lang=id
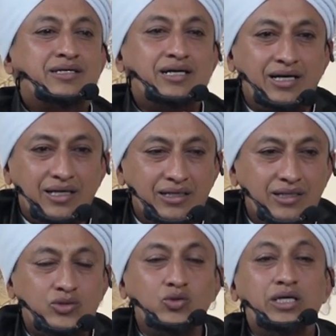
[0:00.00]
nggak
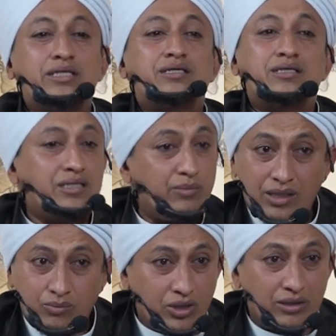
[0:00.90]
ada sulit ya saya
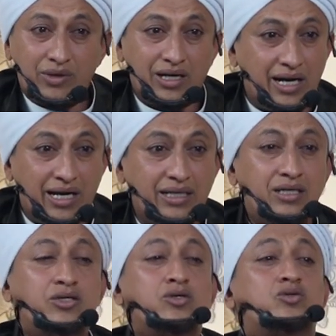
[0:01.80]
bilang bukan bilang nggak ada
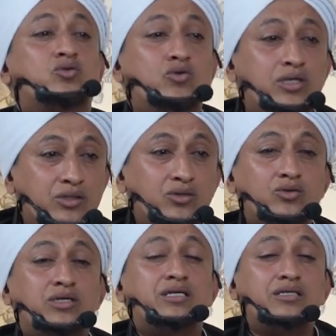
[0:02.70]
sulit
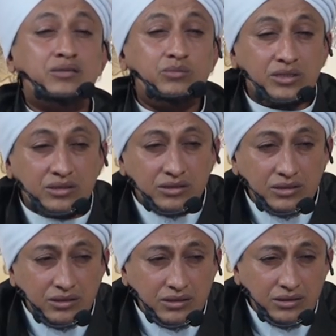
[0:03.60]
untuk cari yang
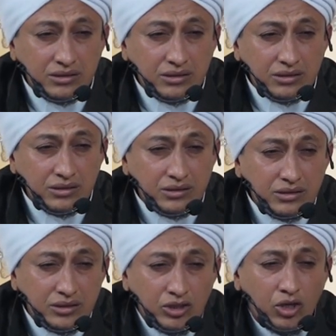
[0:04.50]

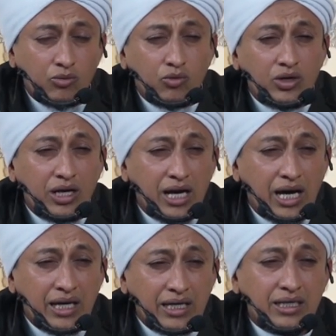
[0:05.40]
bersih mulai
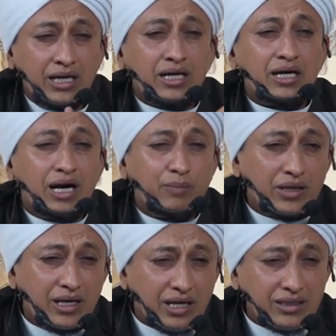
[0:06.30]
lahir nggak
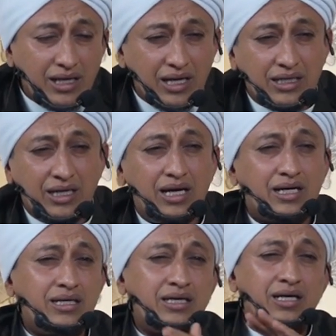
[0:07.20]
pernah kenal
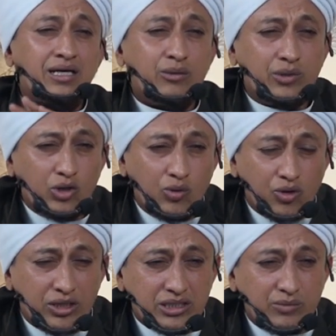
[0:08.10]
laki-laki nggak pernah
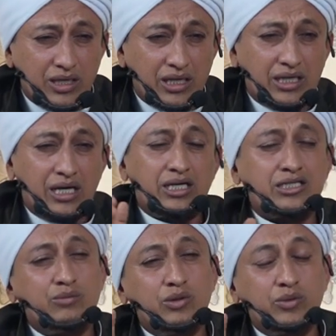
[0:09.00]
hubungan sampai
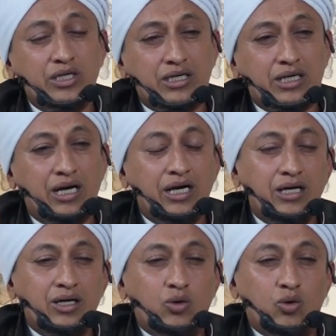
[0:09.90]
laki-laki sampai menikah
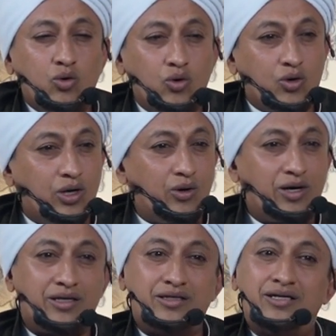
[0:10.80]
oh kalau
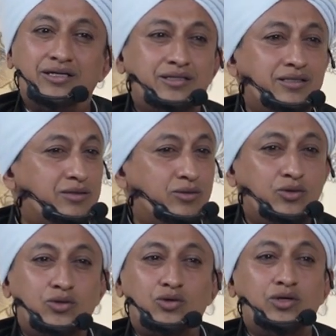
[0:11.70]
ada ini
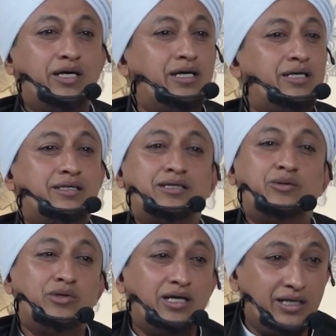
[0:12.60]
hurul ain
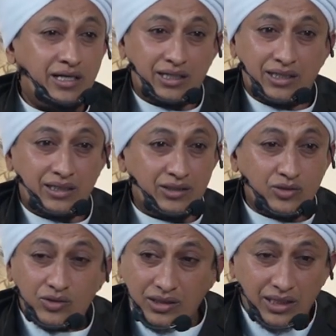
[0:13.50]
ini bidadari dari
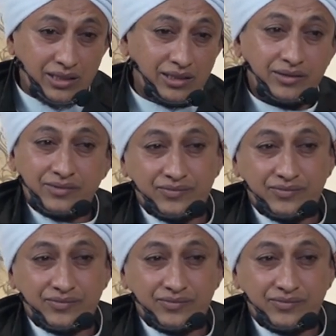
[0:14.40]
surga ini